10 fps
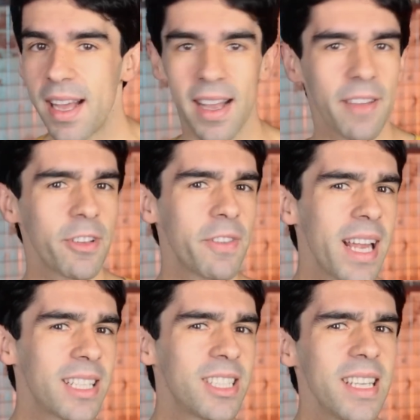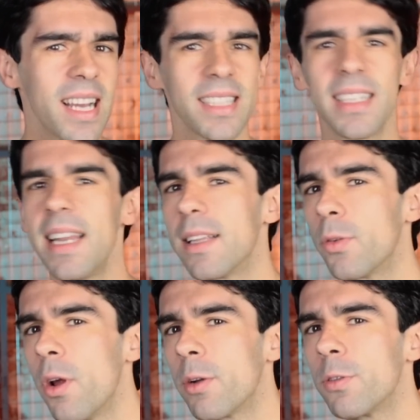Reviver dias e
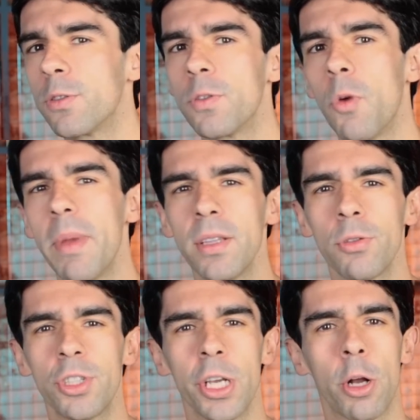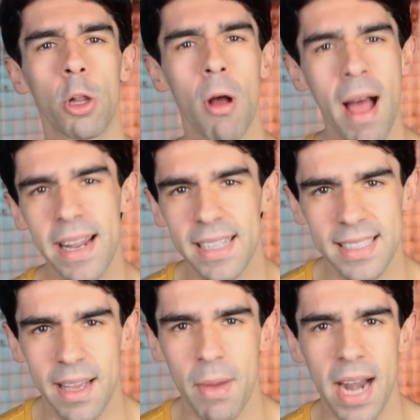eletrônicos dos momentos de glória
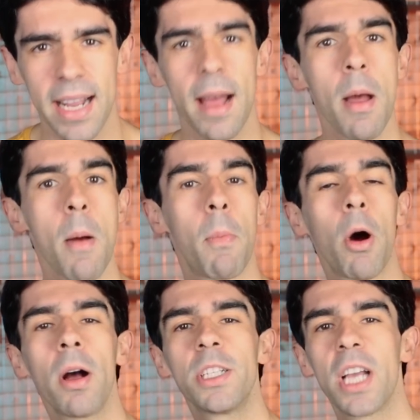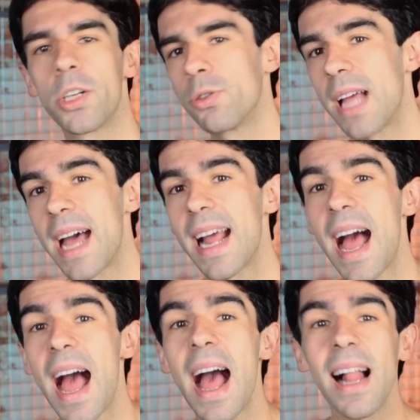dessa marca pode ajudar
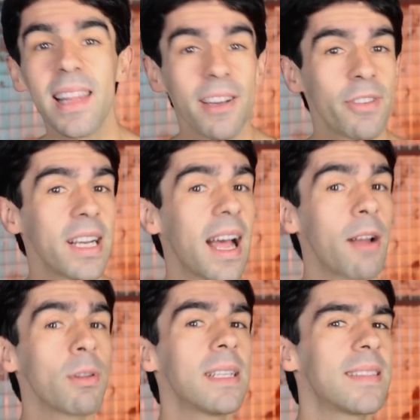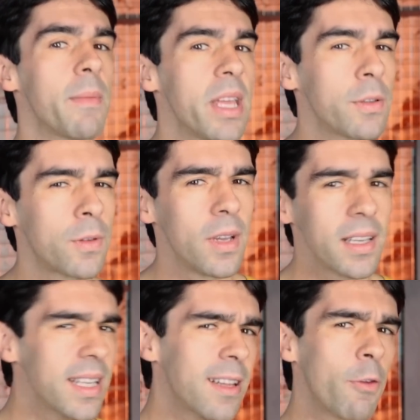a alavancar um lançamento
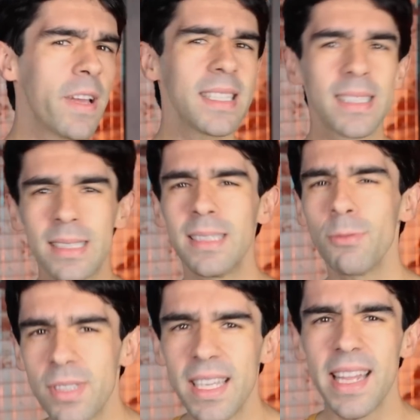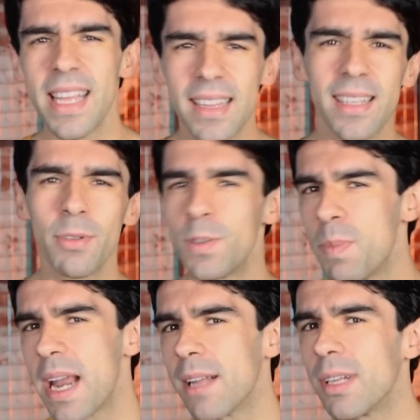que talvez não seria tão
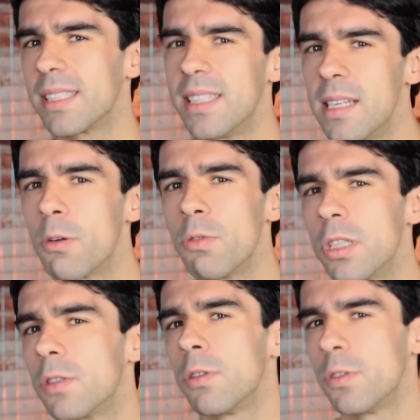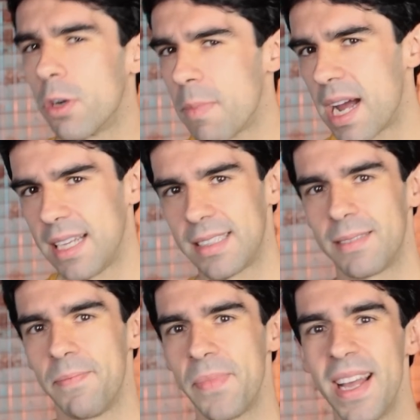esperado assim em condições normais.